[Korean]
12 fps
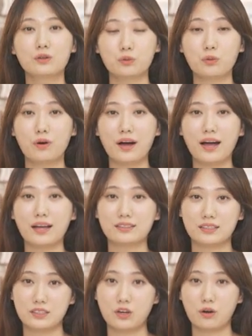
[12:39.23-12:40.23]

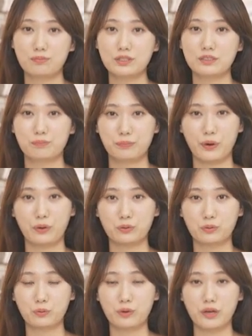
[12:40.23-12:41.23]
또한 기업은
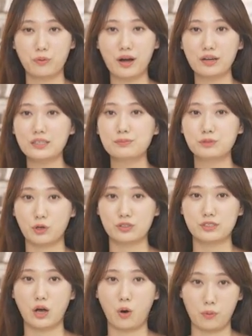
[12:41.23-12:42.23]
별도의 환급
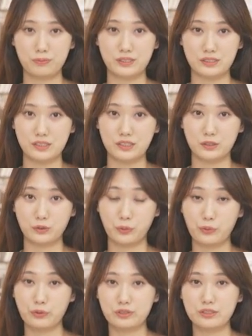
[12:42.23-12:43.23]
절차 없이
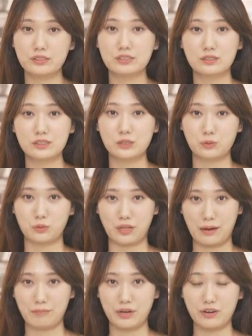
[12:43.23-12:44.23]
교육을 들으시고
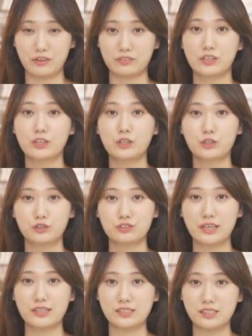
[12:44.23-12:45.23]
나면
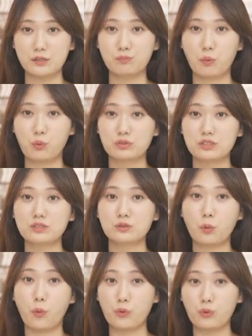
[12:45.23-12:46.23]
휴넷이 모든
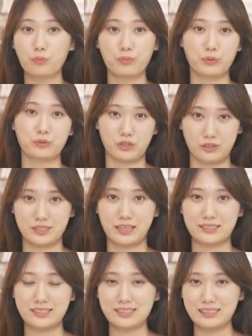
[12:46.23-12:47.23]
고용비용
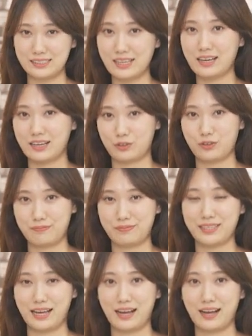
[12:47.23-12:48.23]
절차를 진행하게
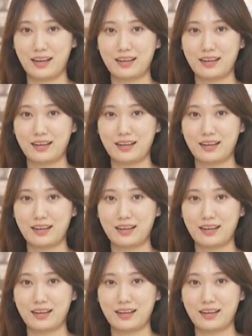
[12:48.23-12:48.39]
됩니다.